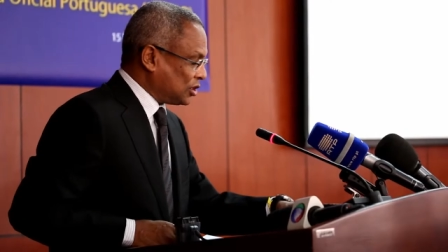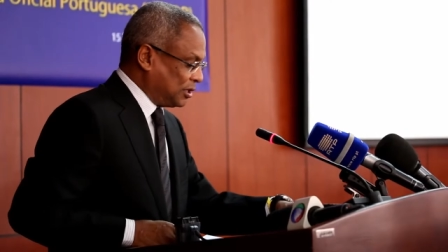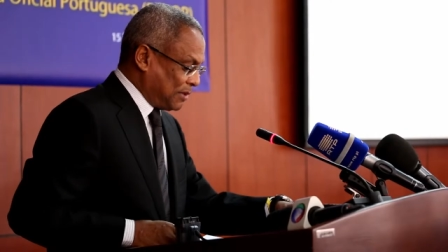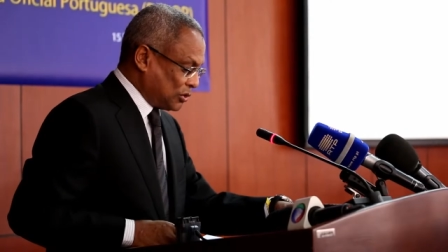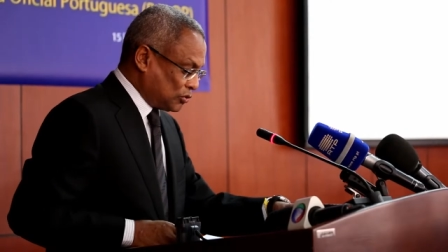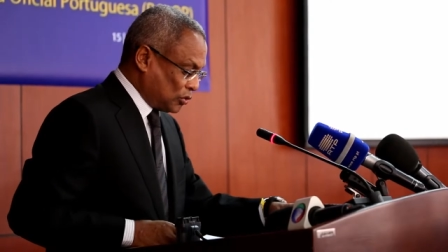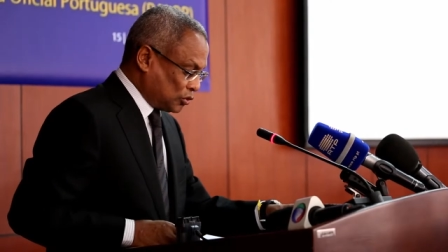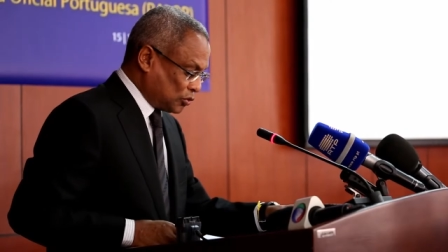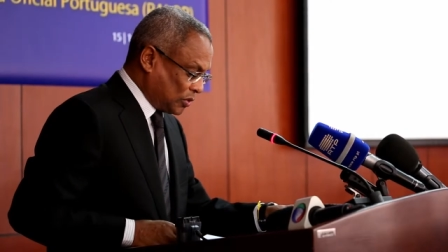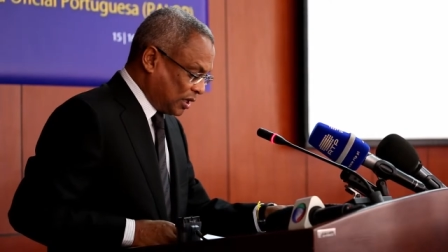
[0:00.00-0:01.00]
as
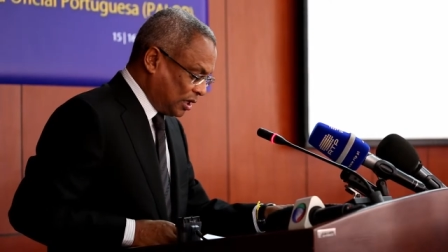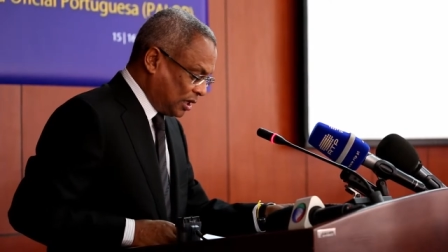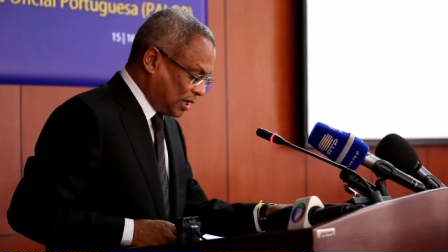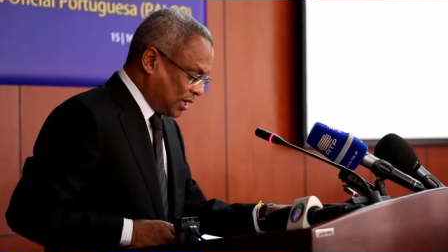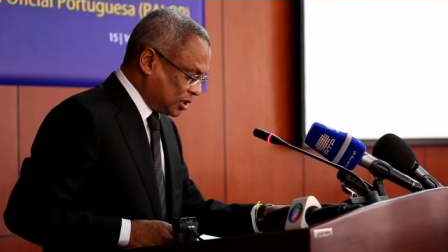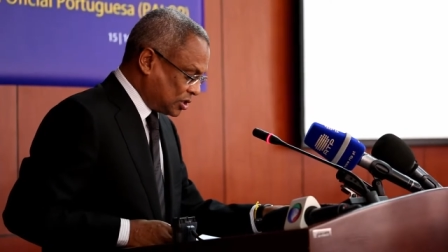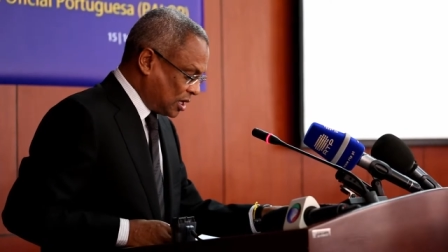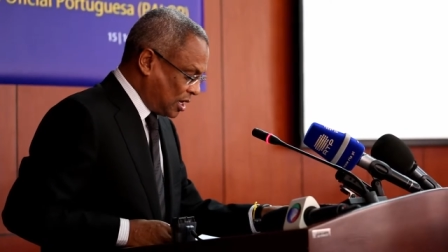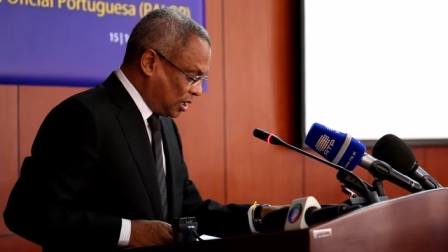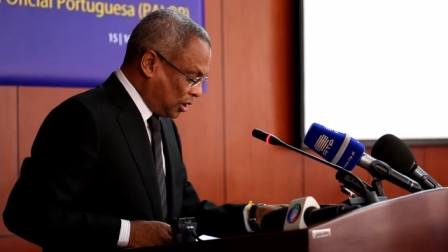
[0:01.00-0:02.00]
dimensões jurídicas,
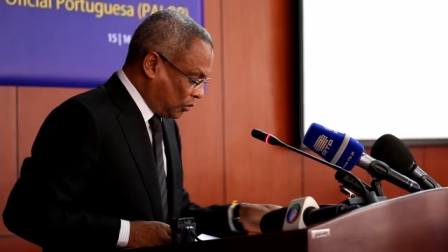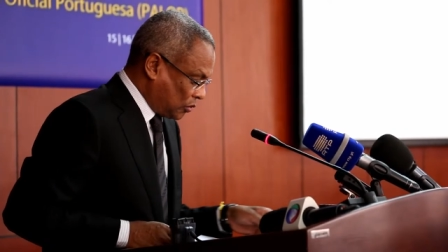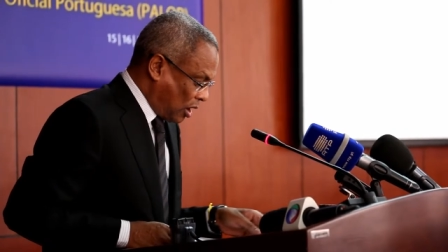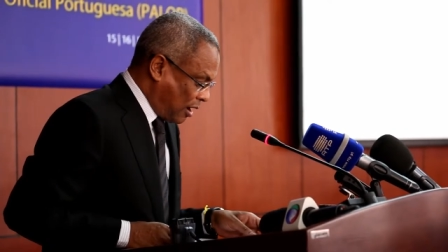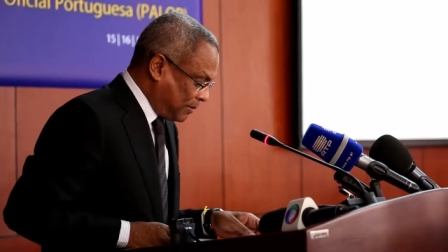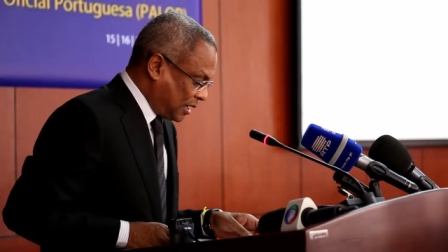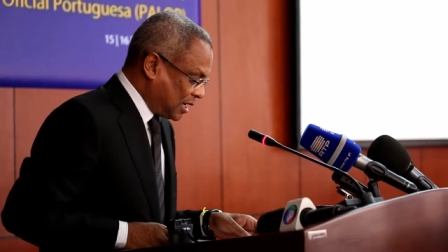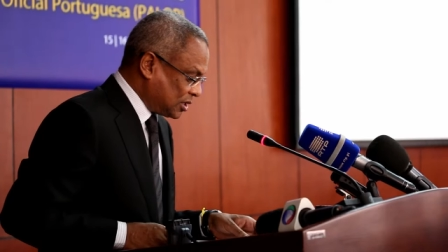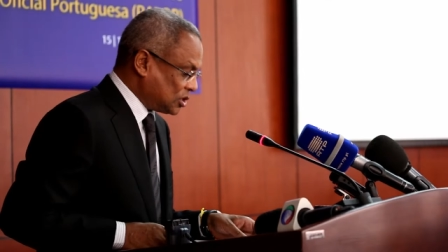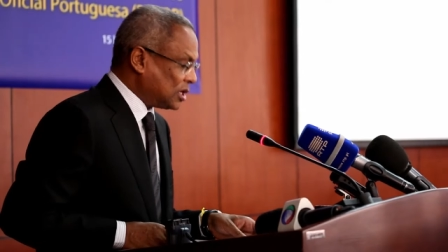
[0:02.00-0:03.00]

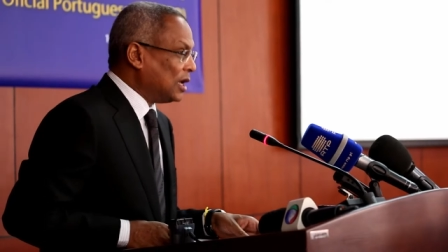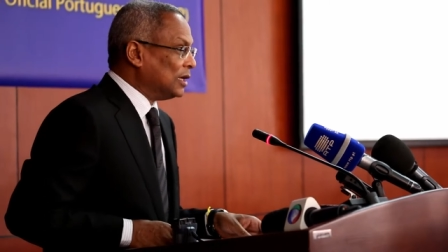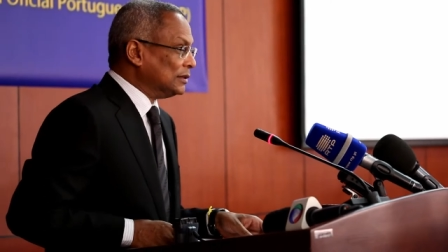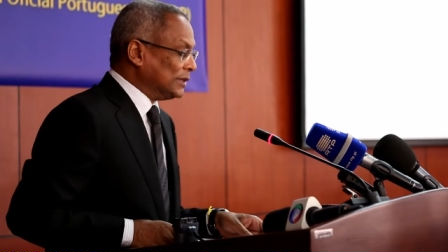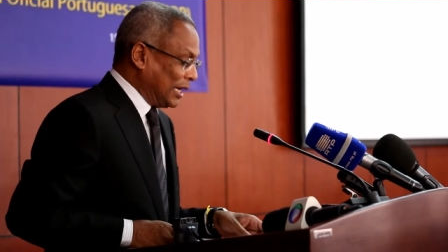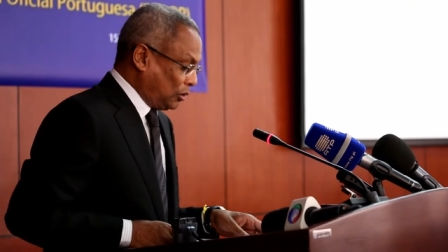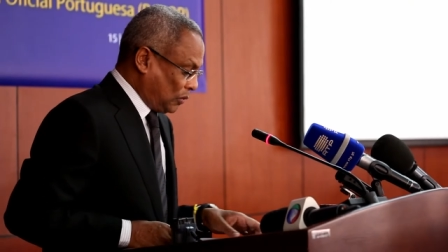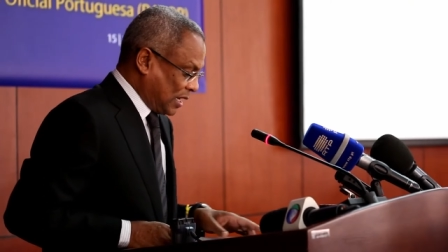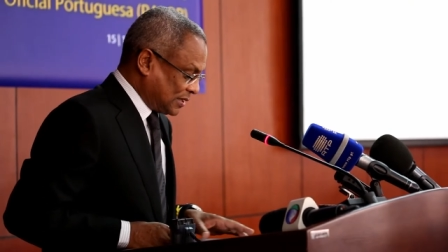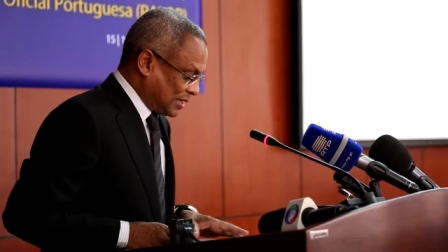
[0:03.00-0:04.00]
económicas, da
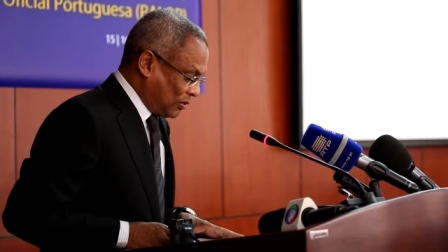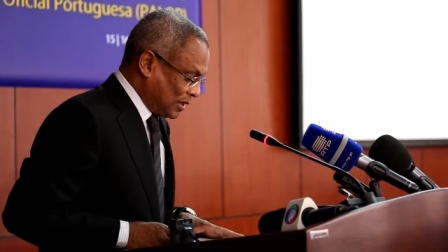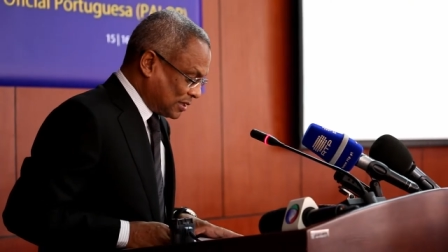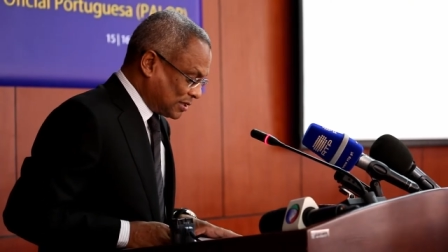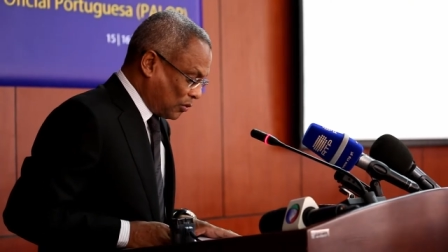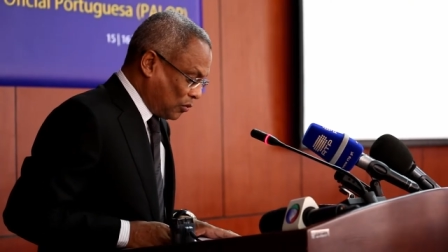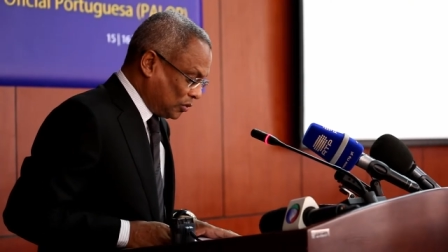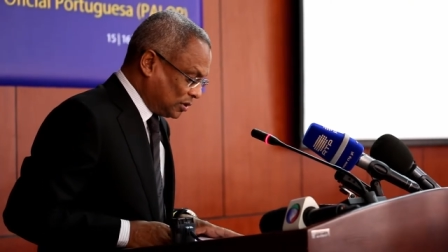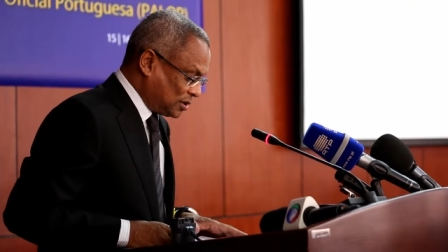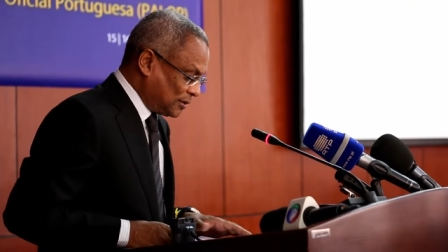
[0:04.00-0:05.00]
educação e da
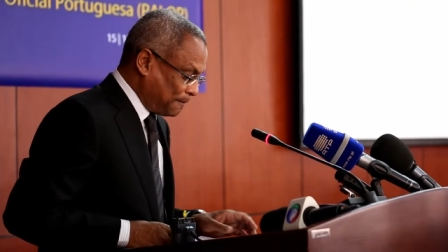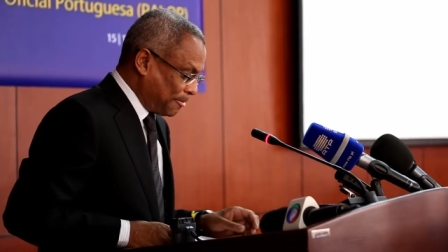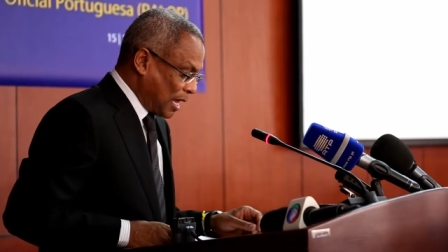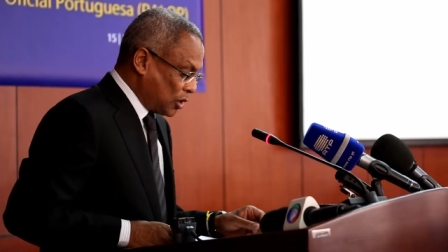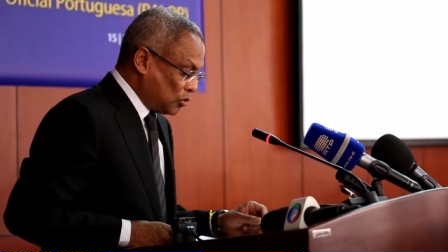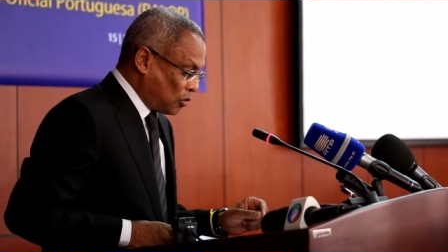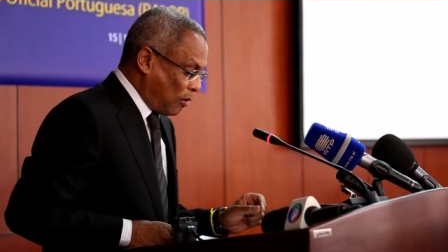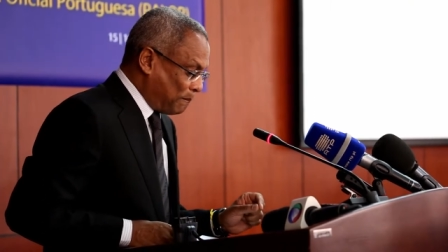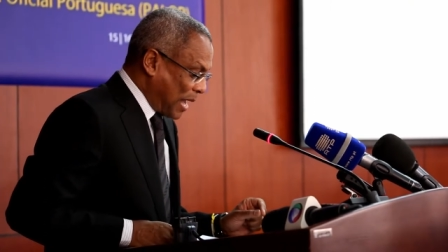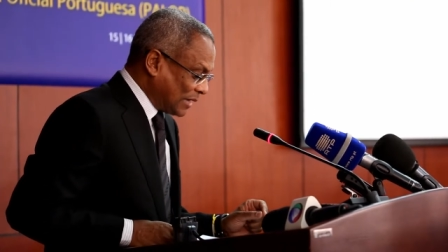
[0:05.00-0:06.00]
saúde, no
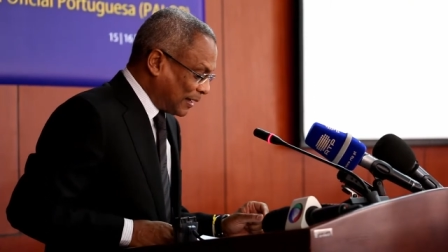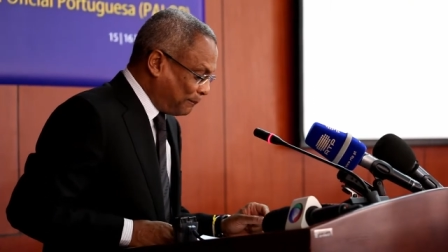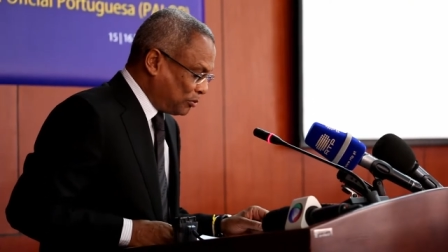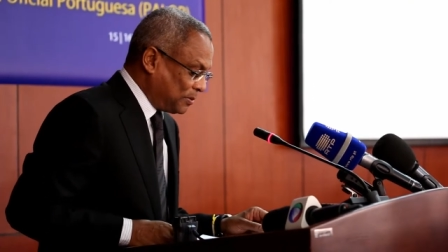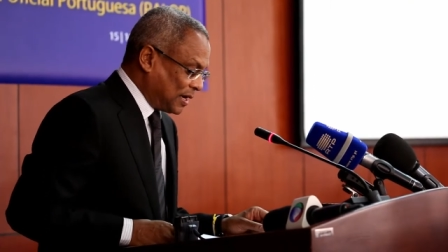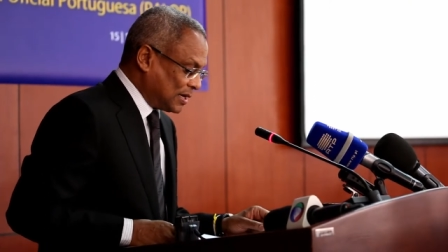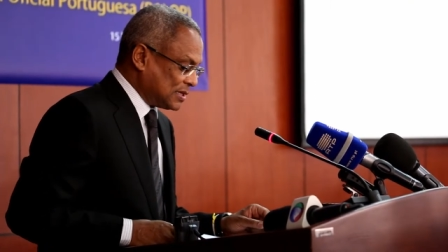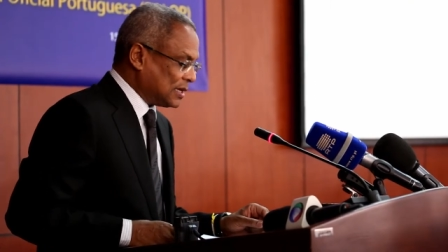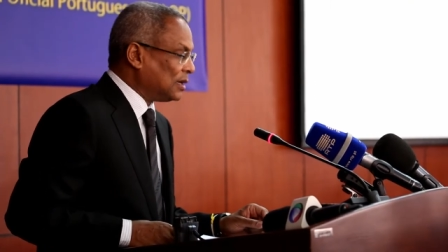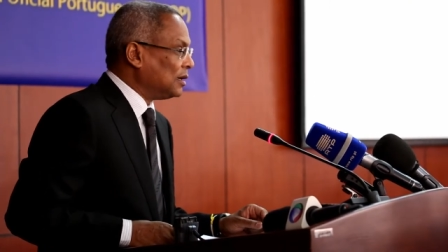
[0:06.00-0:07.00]
combate à
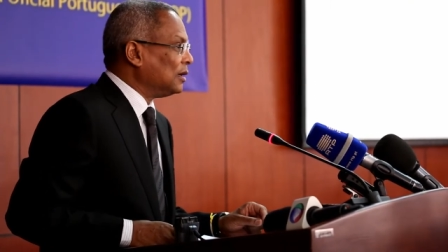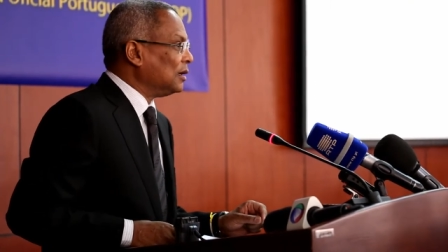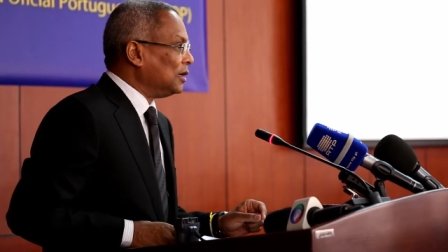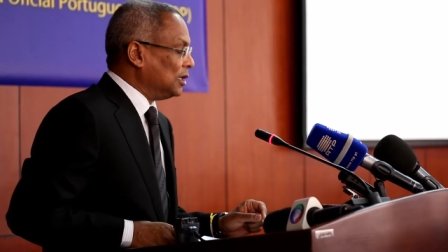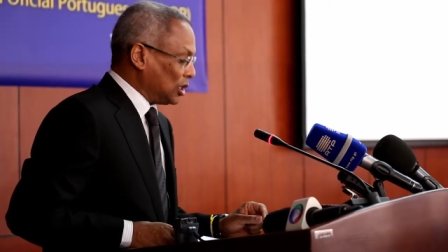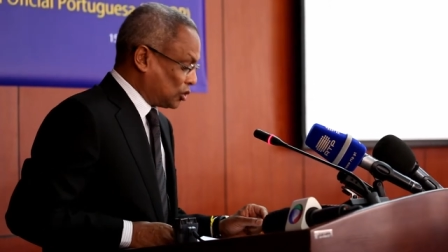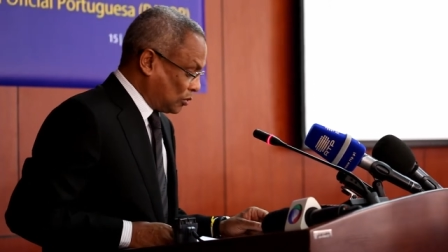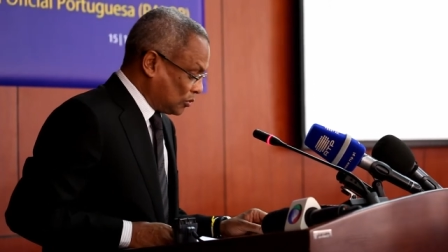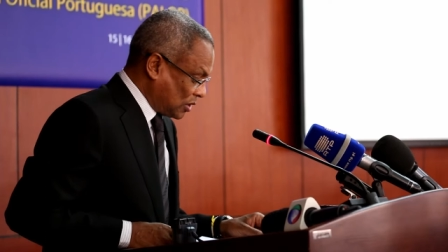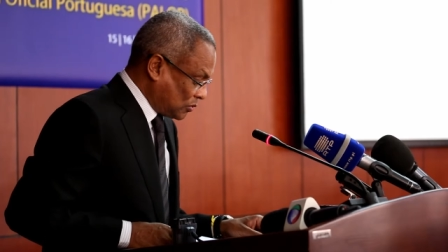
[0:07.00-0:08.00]
pobreza e na
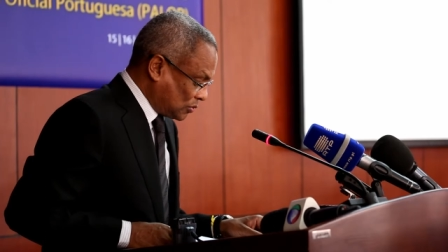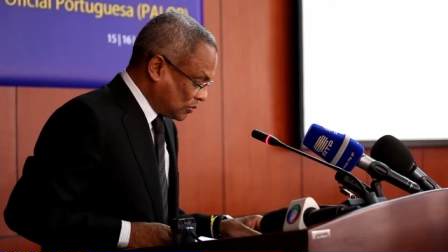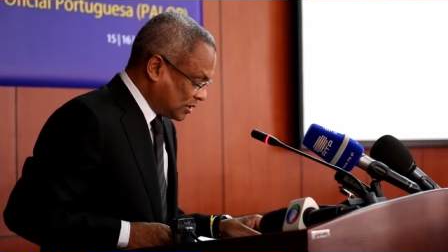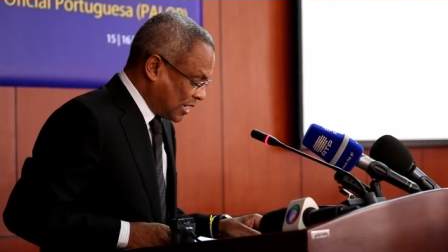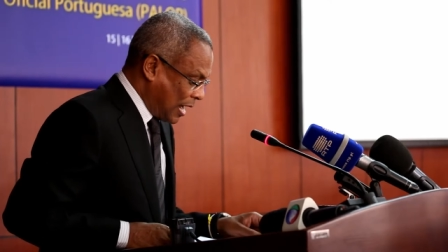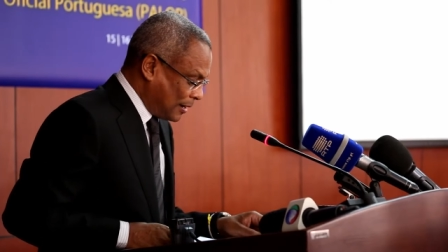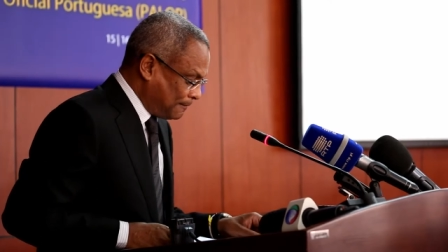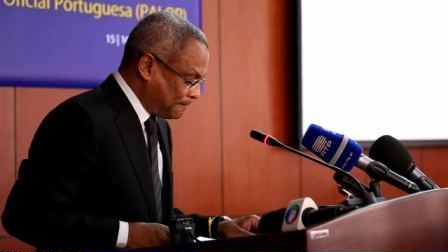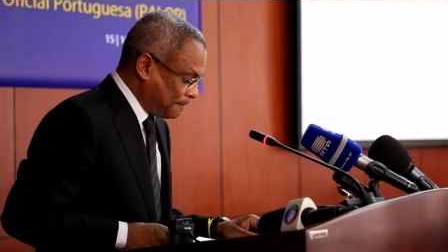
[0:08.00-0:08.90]
exclusão social,